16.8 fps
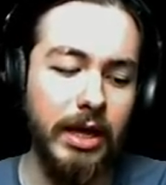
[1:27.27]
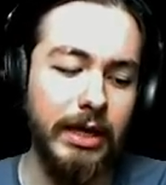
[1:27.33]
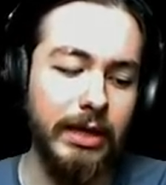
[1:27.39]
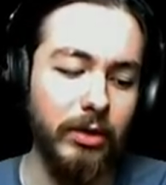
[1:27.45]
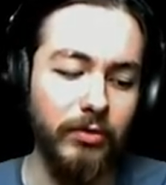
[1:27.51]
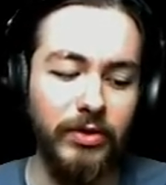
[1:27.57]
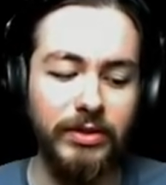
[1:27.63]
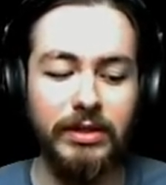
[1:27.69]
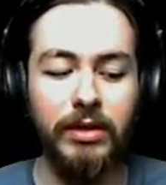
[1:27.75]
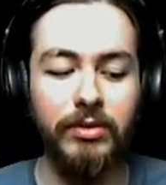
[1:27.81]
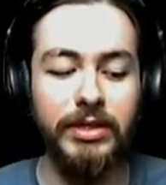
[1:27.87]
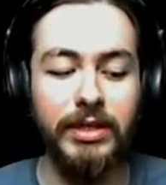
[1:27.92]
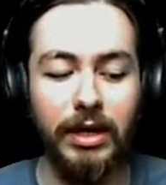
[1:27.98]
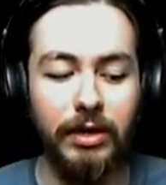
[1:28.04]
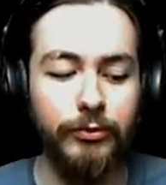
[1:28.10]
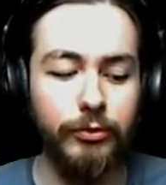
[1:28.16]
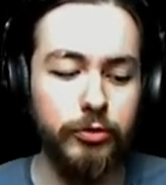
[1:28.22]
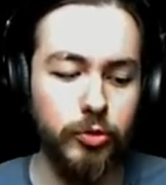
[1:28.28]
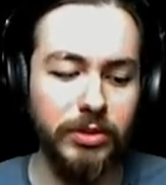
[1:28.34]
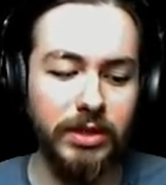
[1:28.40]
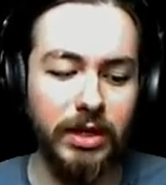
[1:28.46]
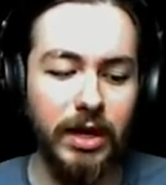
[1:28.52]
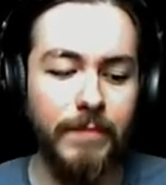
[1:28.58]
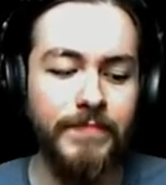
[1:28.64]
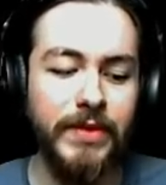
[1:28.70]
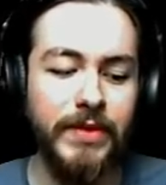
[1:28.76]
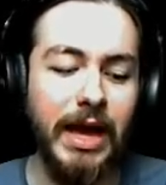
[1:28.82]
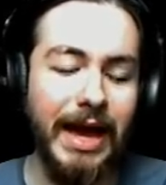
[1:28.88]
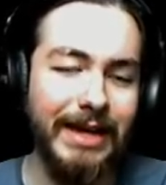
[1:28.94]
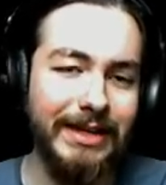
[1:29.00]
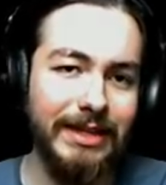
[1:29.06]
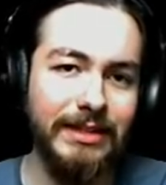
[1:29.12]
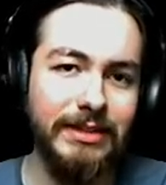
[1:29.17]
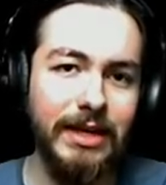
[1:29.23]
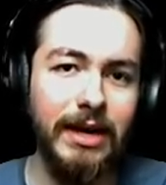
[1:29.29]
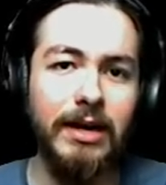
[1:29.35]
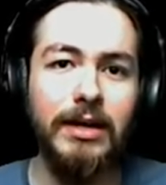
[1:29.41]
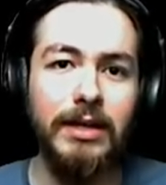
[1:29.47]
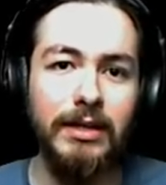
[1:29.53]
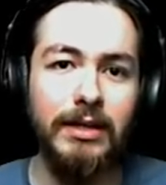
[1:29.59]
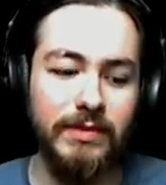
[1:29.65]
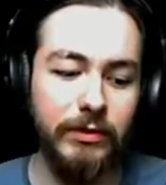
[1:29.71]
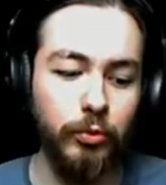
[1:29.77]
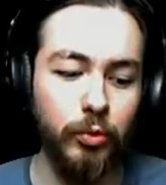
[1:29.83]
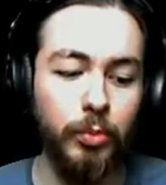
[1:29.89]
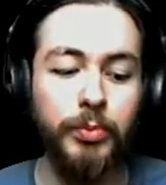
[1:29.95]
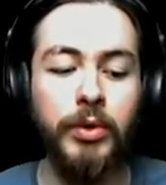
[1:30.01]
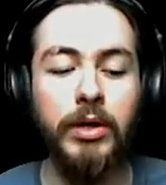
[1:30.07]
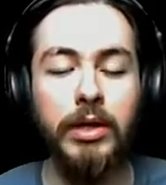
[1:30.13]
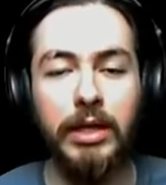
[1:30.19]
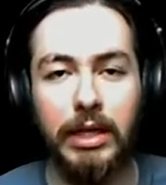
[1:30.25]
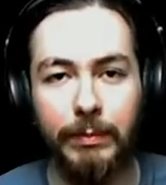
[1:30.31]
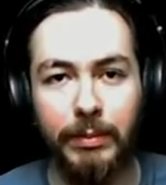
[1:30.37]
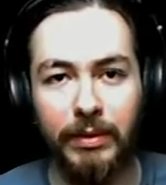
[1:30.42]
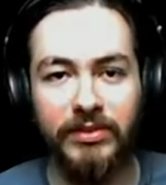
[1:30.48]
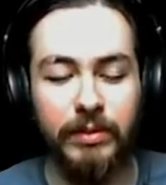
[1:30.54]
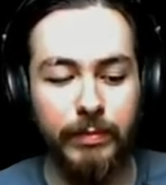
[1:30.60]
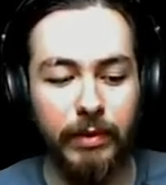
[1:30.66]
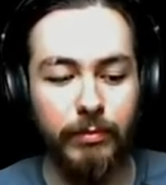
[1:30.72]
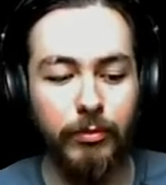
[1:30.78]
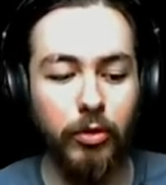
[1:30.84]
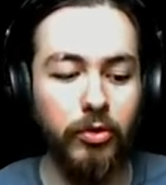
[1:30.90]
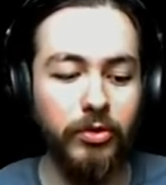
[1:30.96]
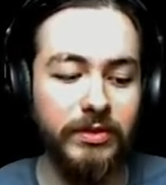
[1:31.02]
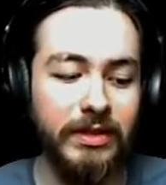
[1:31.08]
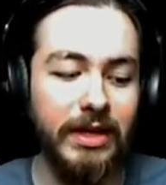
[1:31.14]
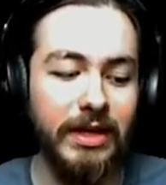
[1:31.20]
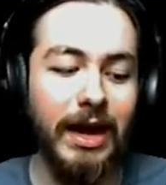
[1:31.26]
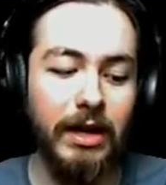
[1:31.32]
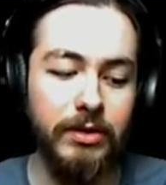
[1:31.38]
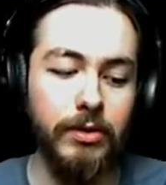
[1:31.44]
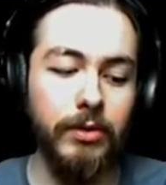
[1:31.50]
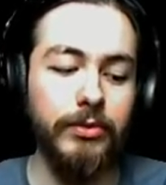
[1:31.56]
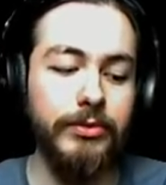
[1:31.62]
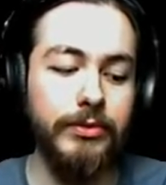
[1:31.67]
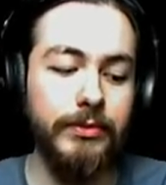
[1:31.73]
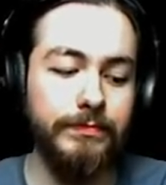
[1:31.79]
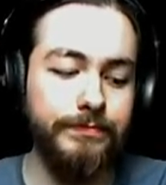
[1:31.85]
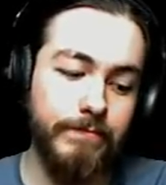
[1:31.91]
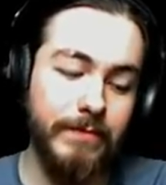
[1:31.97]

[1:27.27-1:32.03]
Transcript: et en fait, Irel euh, se joindra à Khadgar et ses troupes, et principalement côté Alliance.